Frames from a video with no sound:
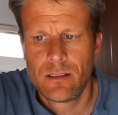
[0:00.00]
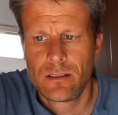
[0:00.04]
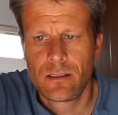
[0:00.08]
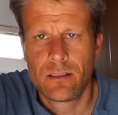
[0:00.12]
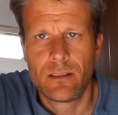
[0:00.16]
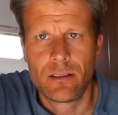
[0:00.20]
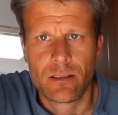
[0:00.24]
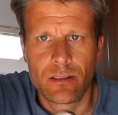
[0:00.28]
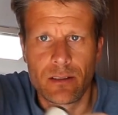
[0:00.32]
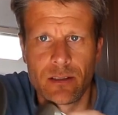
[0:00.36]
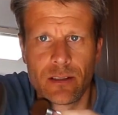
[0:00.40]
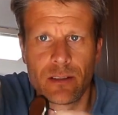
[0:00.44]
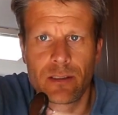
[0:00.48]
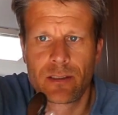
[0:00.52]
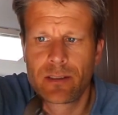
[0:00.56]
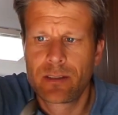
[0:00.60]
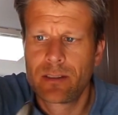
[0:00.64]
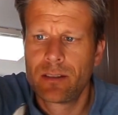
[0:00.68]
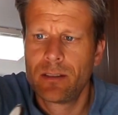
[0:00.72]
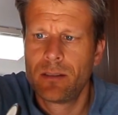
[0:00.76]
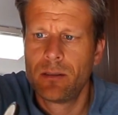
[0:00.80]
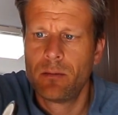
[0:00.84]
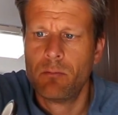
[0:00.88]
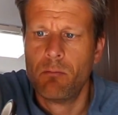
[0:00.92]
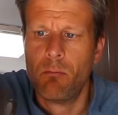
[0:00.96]
Das
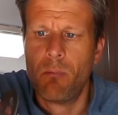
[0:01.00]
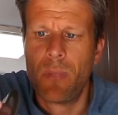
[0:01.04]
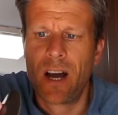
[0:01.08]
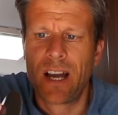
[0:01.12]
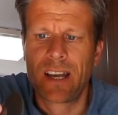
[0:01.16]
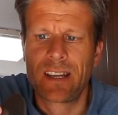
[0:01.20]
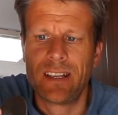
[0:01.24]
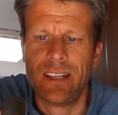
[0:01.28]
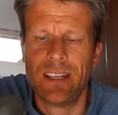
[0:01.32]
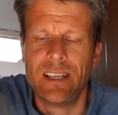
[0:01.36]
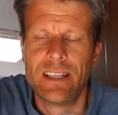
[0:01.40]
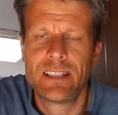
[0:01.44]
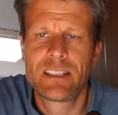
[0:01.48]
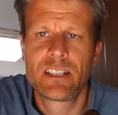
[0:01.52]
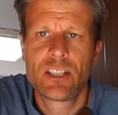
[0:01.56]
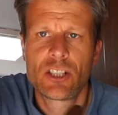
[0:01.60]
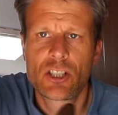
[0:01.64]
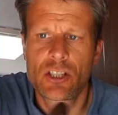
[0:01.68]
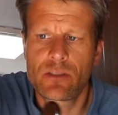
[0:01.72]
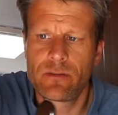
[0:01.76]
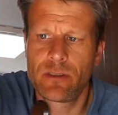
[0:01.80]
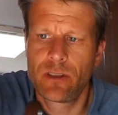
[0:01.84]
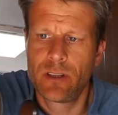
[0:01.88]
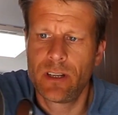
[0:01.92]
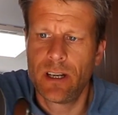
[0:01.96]
ist
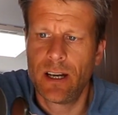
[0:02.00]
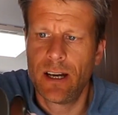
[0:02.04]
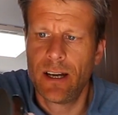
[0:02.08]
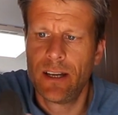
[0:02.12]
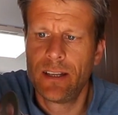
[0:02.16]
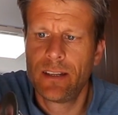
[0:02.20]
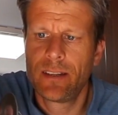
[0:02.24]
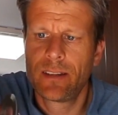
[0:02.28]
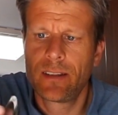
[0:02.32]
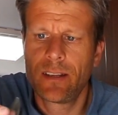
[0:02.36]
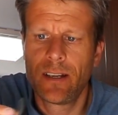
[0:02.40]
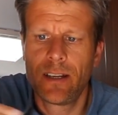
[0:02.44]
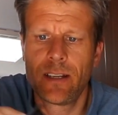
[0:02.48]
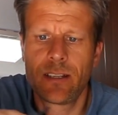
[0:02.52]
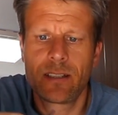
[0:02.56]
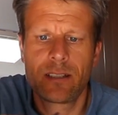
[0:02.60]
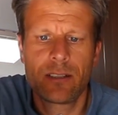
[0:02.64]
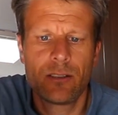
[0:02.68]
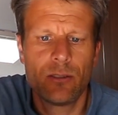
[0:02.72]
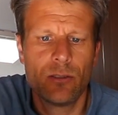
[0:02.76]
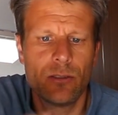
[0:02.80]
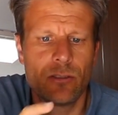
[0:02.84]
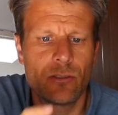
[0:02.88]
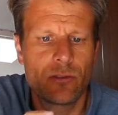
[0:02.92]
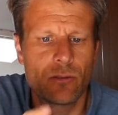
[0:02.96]
magnetisch von der einen
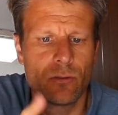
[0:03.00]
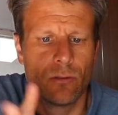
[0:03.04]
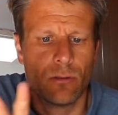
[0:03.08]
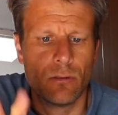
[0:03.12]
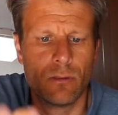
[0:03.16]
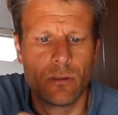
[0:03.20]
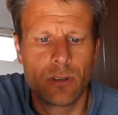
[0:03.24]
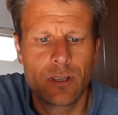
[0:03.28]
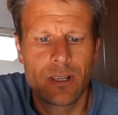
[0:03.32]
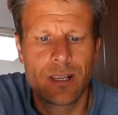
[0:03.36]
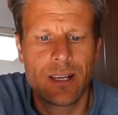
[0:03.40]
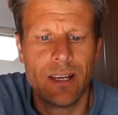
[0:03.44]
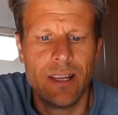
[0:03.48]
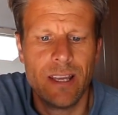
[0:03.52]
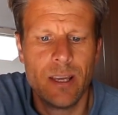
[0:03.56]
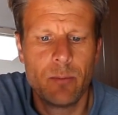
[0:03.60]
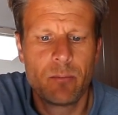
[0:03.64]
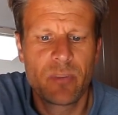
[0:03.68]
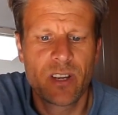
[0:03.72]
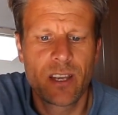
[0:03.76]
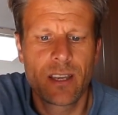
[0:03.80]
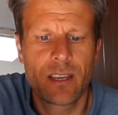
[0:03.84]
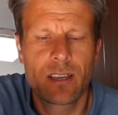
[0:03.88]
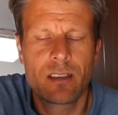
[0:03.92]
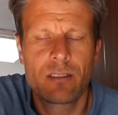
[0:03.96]
Seite und so
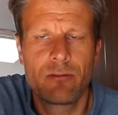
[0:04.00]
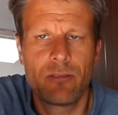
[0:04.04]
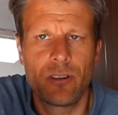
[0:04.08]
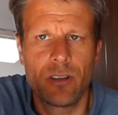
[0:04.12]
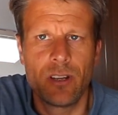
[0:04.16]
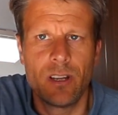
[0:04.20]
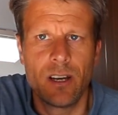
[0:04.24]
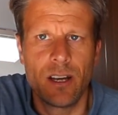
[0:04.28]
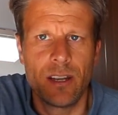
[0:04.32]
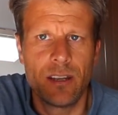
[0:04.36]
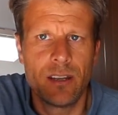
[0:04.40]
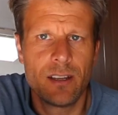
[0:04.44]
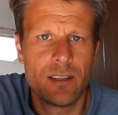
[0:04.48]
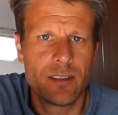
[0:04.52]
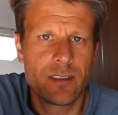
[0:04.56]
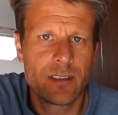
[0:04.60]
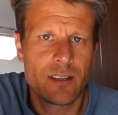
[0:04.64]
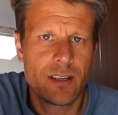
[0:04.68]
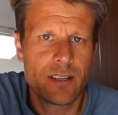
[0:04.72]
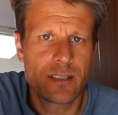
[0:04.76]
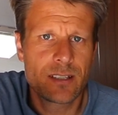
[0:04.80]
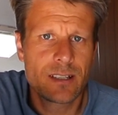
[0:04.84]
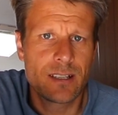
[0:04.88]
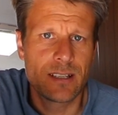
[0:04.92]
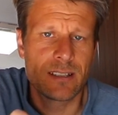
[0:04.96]
klebrig von der anderen
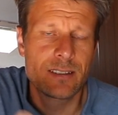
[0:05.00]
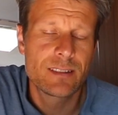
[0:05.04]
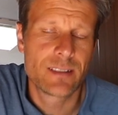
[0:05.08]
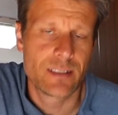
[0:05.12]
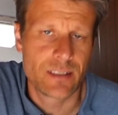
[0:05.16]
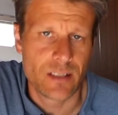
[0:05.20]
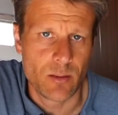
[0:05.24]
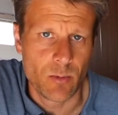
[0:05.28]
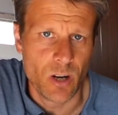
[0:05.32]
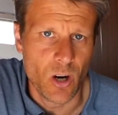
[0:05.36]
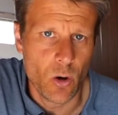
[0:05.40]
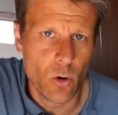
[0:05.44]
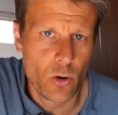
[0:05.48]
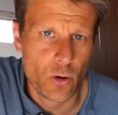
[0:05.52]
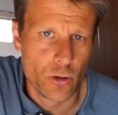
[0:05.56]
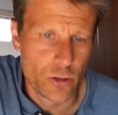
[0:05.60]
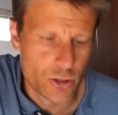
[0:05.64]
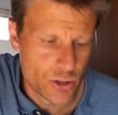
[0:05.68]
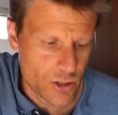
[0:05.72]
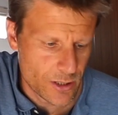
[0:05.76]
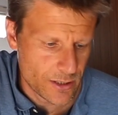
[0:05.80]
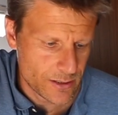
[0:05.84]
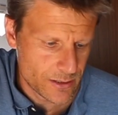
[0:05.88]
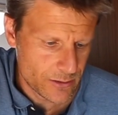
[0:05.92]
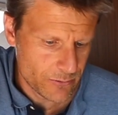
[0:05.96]
Seite, lässt sich aber auch
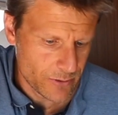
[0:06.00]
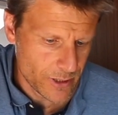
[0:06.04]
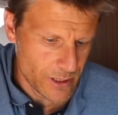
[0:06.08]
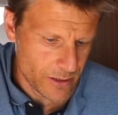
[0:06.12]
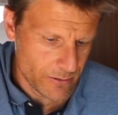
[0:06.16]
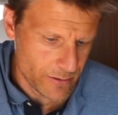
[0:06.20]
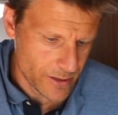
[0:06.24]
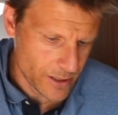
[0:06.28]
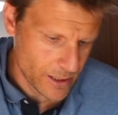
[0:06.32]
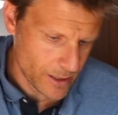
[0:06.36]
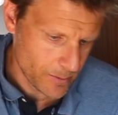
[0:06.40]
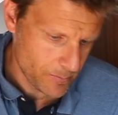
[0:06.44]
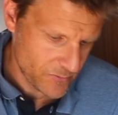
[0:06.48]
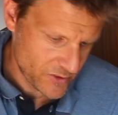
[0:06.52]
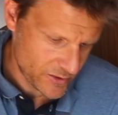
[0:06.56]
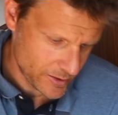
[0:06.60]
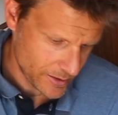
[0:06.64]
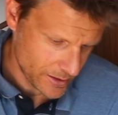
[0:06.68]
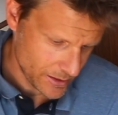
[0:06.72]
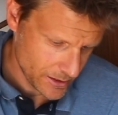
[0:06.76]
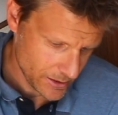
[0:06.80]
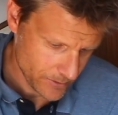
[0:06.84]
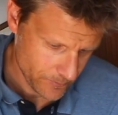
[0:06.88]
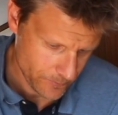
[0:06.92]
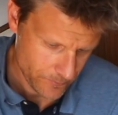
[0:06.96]
rückstandsfrei wieder
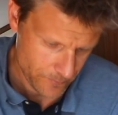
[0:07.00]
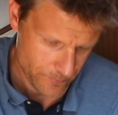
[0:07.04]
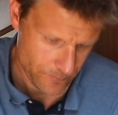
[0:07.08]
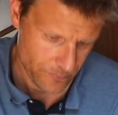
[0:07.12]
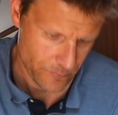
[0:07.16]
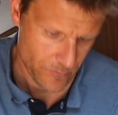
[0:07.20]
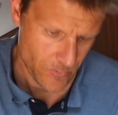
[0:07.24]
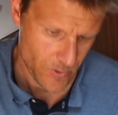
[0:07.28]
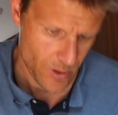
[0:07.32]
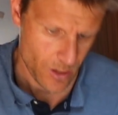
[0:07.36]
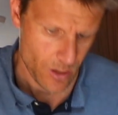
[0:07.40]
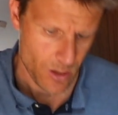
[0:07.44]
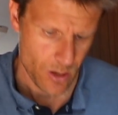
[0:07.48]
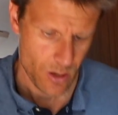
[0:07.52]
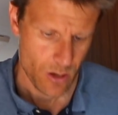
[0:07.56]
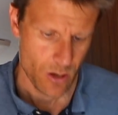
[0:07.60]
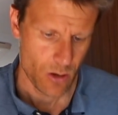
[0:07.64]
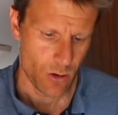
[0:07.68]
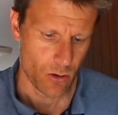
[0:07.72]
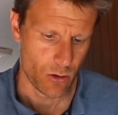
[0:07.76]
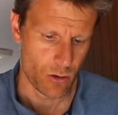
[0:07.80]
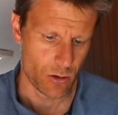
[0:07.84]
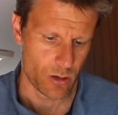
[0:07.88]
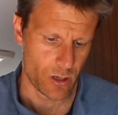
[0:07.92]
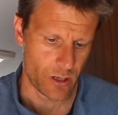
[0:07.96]
abziehen.
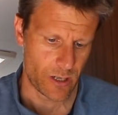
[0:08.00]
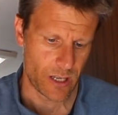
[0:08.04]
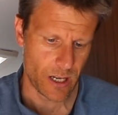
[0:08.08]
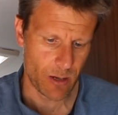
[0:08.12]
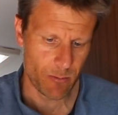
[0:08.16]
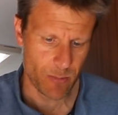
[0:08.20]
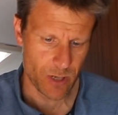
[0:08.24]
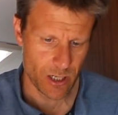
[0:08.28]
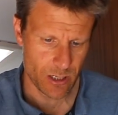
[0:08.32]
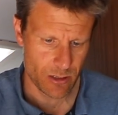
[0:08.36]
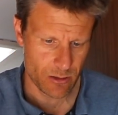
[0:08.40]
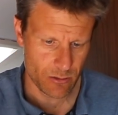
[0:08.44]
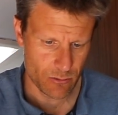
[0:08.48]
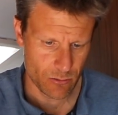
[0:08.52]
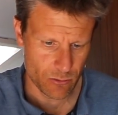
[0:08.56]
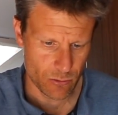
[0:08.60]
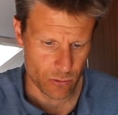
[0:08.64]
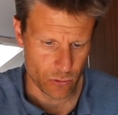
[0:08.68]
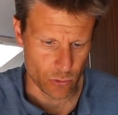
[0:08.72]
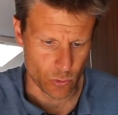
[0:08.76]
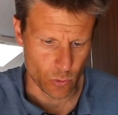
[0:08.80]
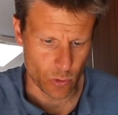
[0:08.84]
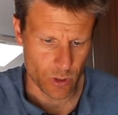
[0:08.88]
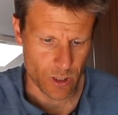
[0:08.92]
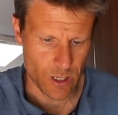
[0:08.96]
Und dann kann man
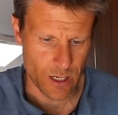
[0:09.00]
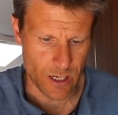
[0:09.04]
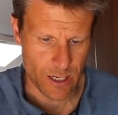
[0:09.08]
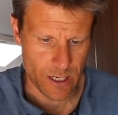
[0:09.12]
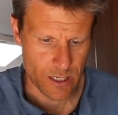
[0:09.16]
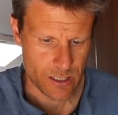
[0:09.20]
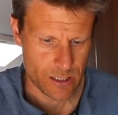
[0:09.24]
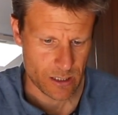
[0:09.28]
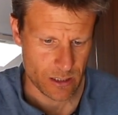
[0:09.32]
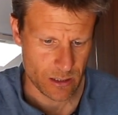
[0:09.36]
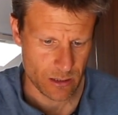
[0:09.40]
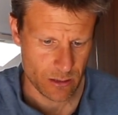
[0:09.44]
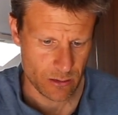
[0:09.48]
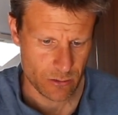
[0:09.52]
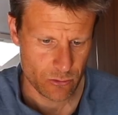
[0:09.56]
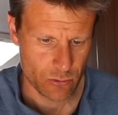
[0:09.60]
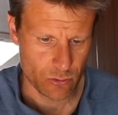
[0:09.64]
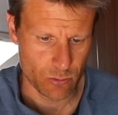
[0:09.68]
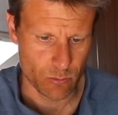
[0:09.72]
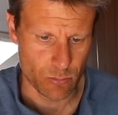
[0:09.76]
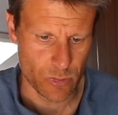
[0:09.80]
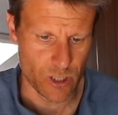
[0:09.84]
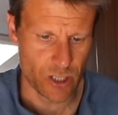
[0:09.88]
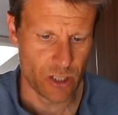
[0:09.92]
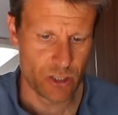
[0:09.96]
so einen Haken
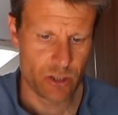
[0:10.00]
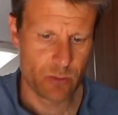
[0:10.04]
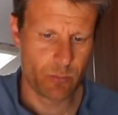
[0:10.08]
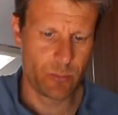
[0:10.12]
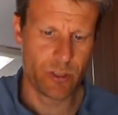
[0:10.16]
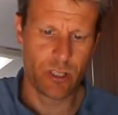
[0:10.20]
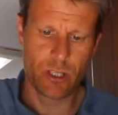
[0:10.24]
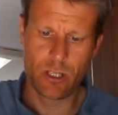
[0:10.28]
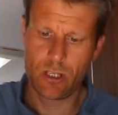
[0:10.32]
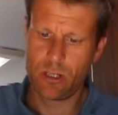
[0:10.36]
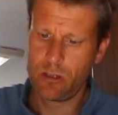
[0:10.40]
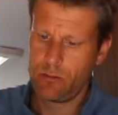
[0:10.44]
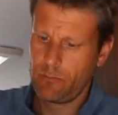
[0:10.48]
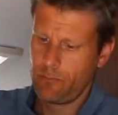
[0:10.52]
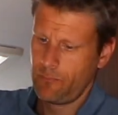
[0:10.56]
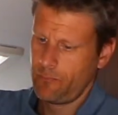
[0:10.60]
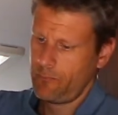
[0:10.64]
zum Beispiel